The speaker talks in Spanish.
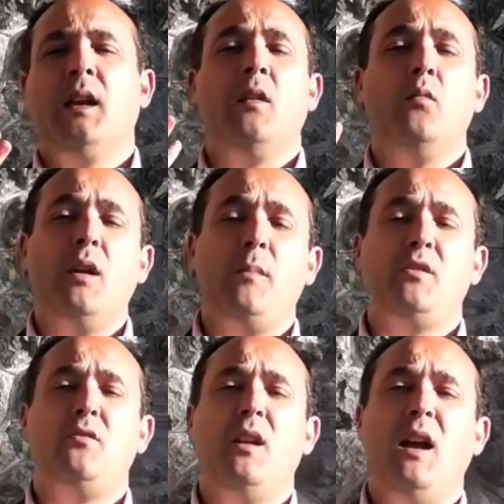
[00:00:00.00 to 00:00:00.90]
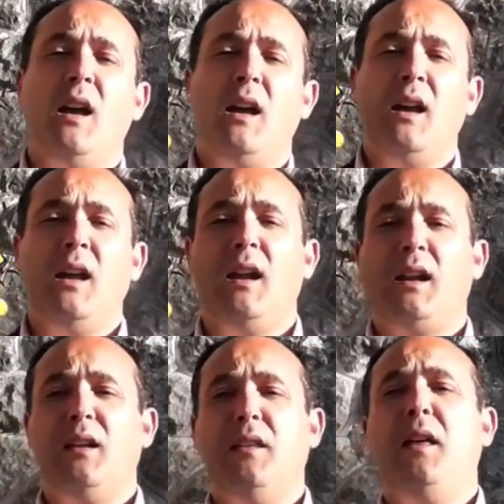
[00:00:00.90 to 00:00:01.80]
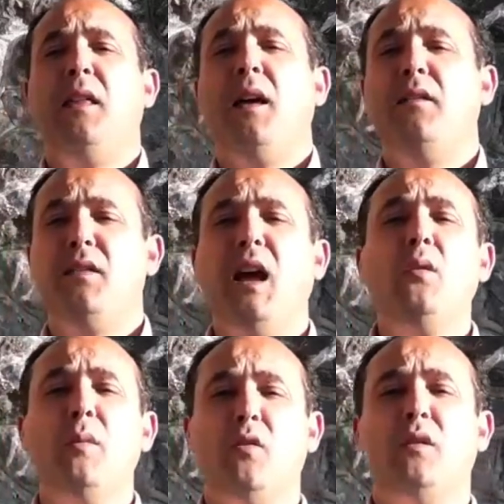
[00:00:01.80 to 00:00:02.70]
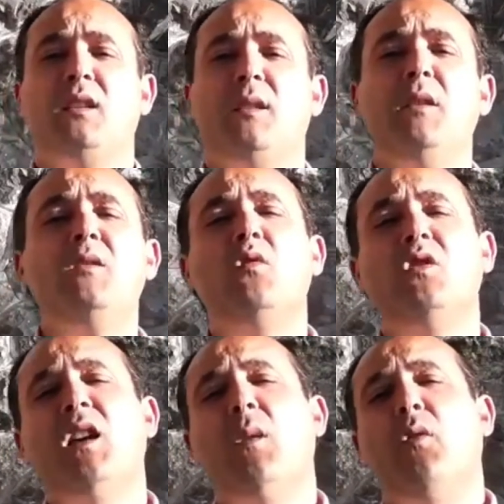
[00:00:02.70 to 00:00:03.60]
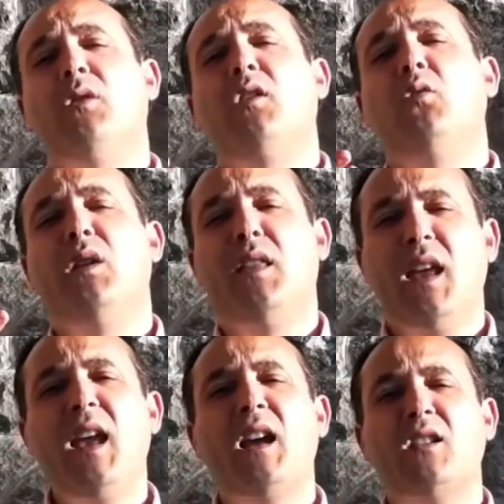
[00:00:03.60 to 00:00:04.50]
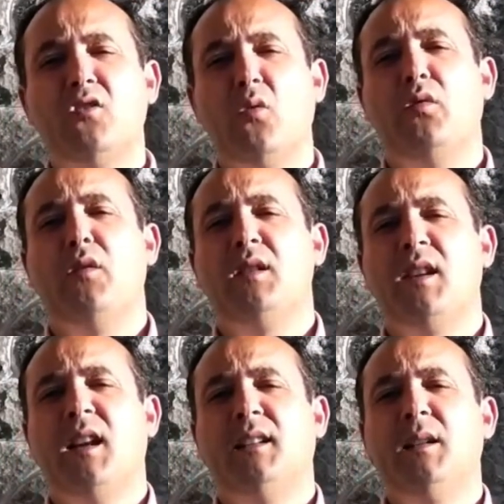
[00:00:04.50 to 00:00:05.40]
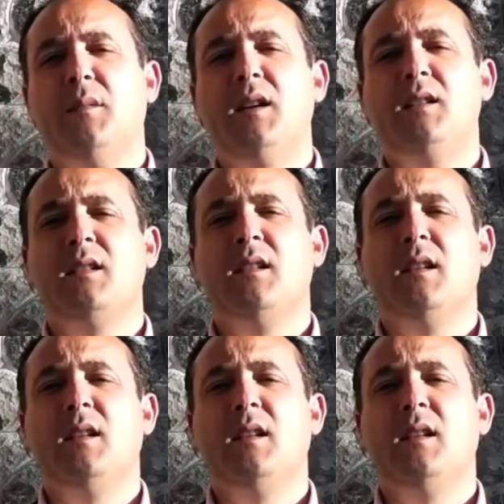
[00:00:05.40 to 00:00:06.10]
que una persona eh, realizada da lo mejor de sí mismo y sigue aportando ideas y soluciones creativas